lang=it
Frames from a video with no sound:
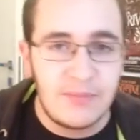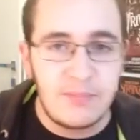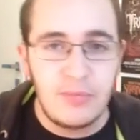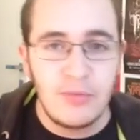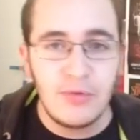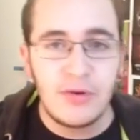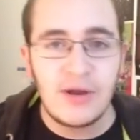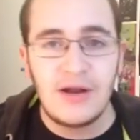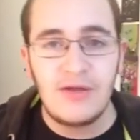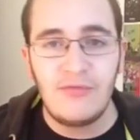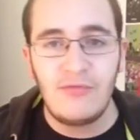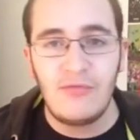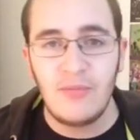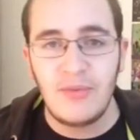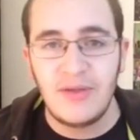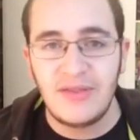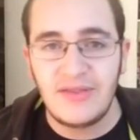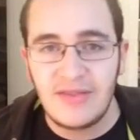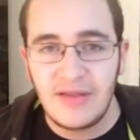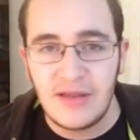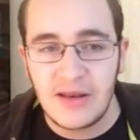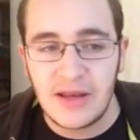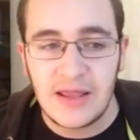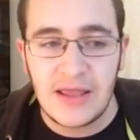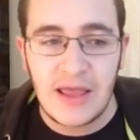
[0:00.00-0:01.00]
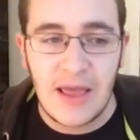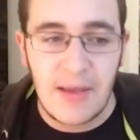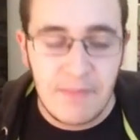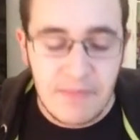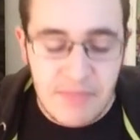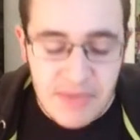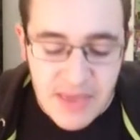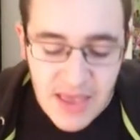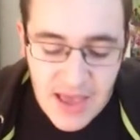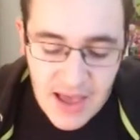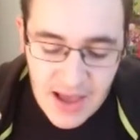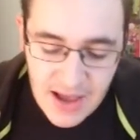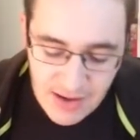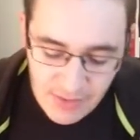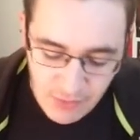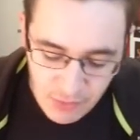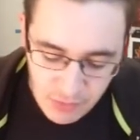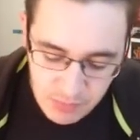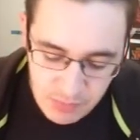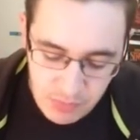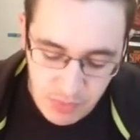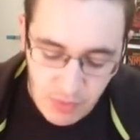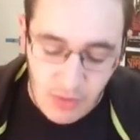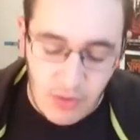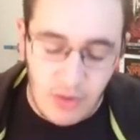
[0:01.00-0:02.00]
che più che la fumetteria mi ha
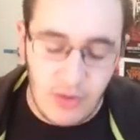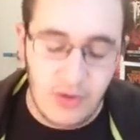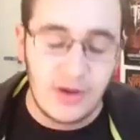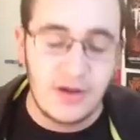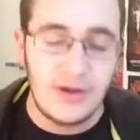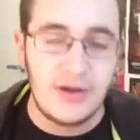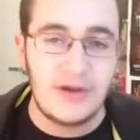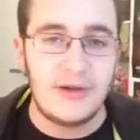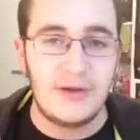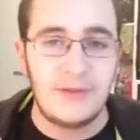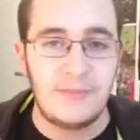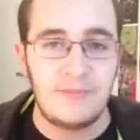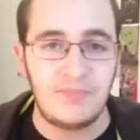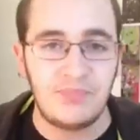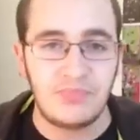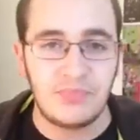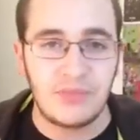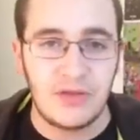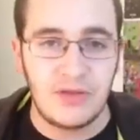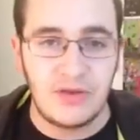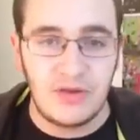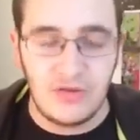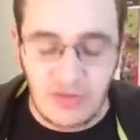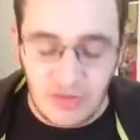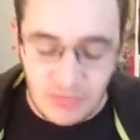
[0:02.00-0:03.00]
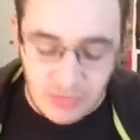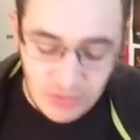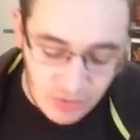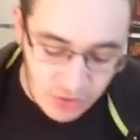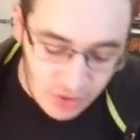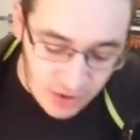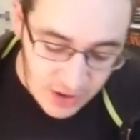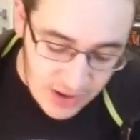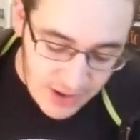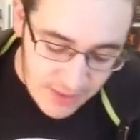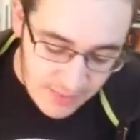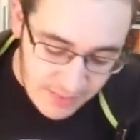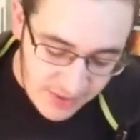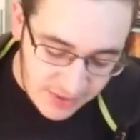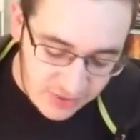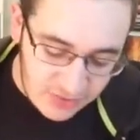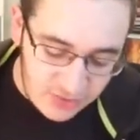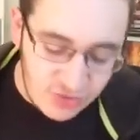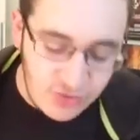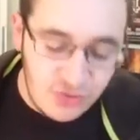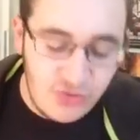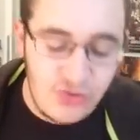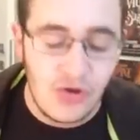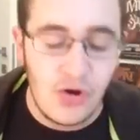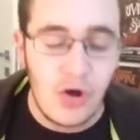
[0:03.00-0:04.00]
un po', ehm, diciamo, messo
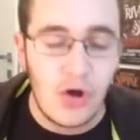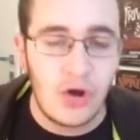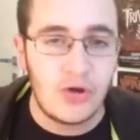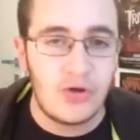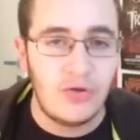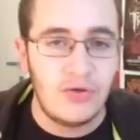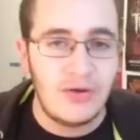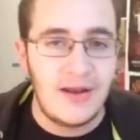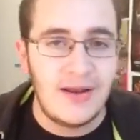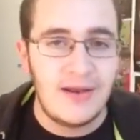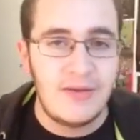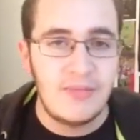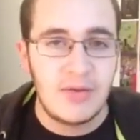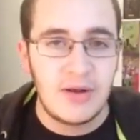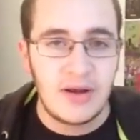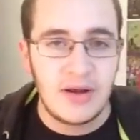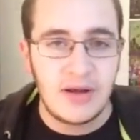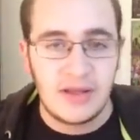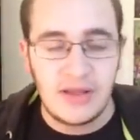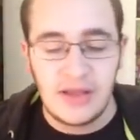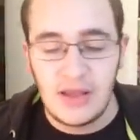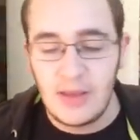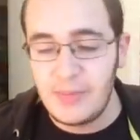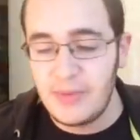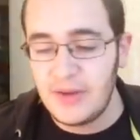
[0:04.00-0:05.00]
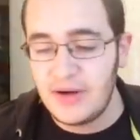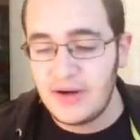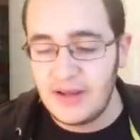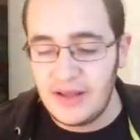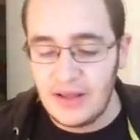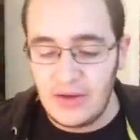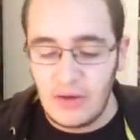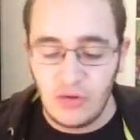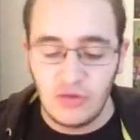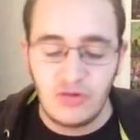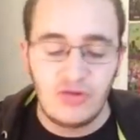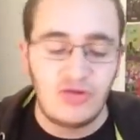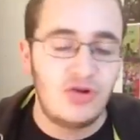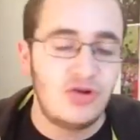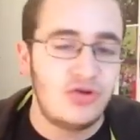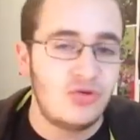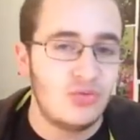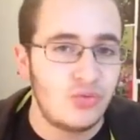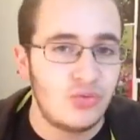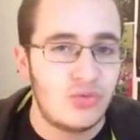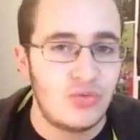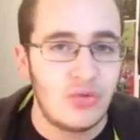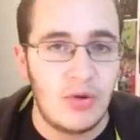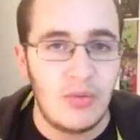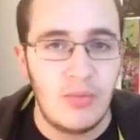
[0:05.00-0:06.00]
in ginocchio esempio la libreria, perché ho
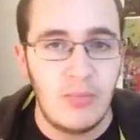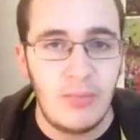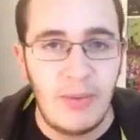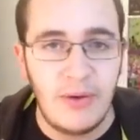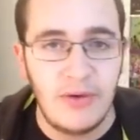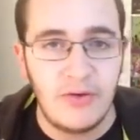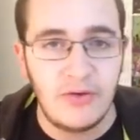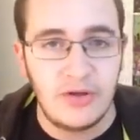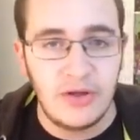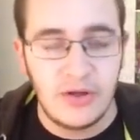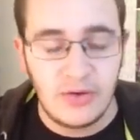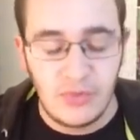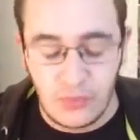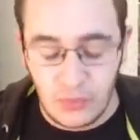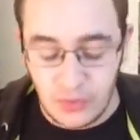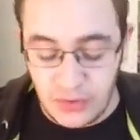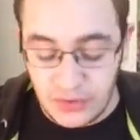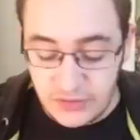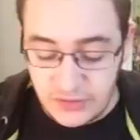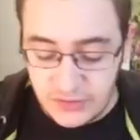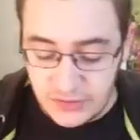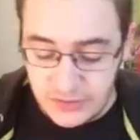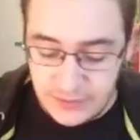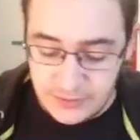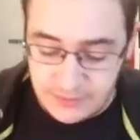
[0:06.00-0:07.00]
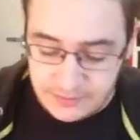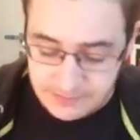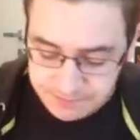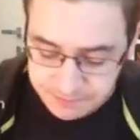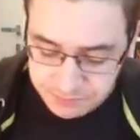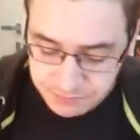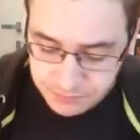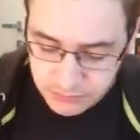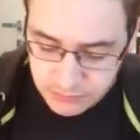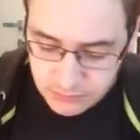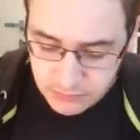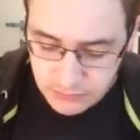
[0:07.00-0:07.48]
ceduto a un paio di acquisti.